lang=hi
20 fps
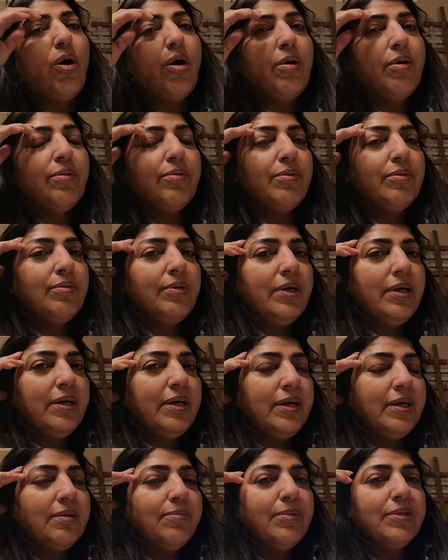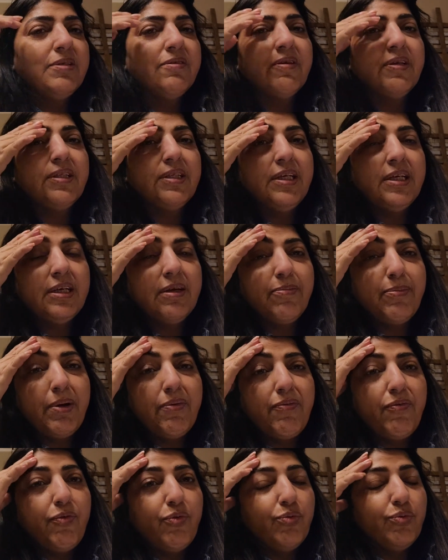और एक मशवरा दिया कि
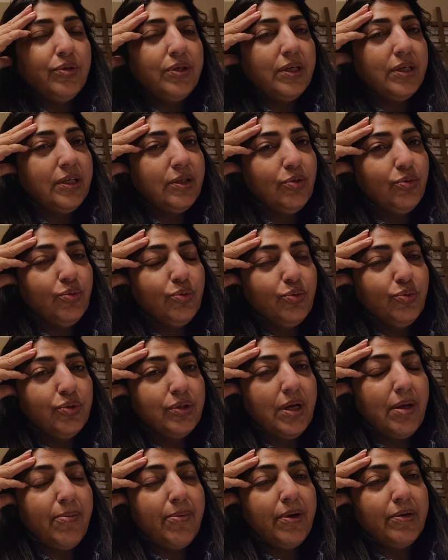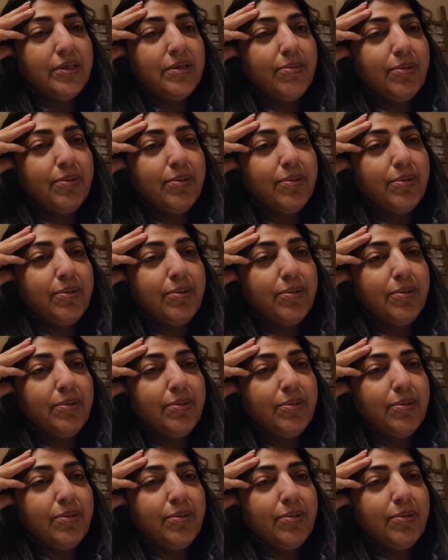मैं फ़ोन ख़रीदूँ दूसरा मेरा